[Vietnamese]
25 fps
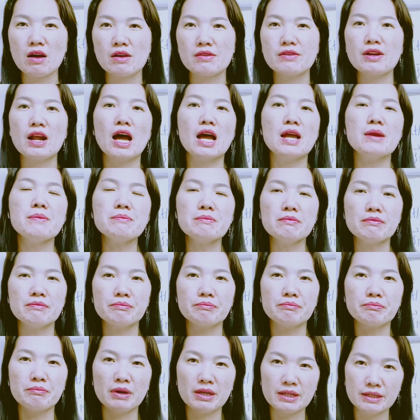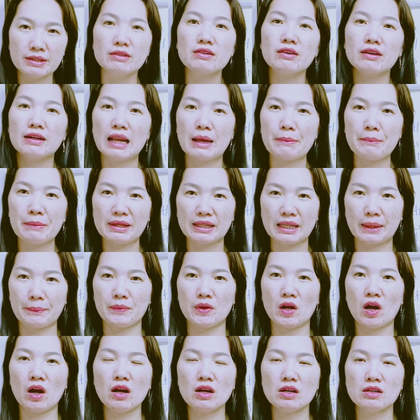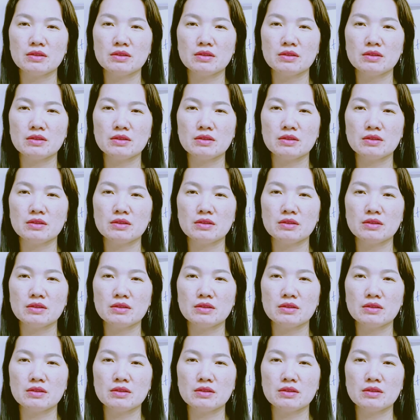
để mình được làm bài tập đó